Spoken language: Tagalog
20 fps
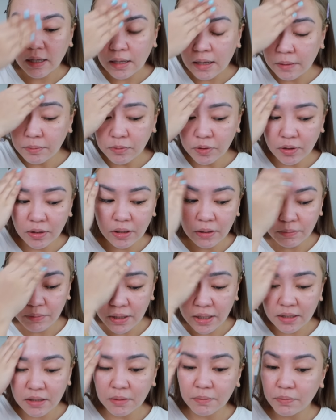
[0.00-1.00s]
Alam nyo,
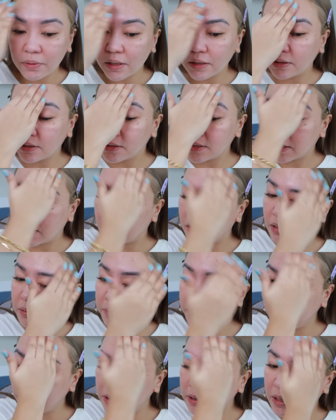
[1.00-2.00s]
karamihan ng products na
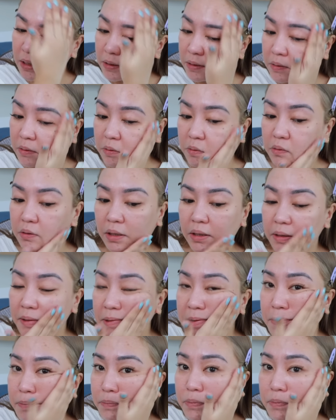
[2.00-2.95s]
gagamitin natin today,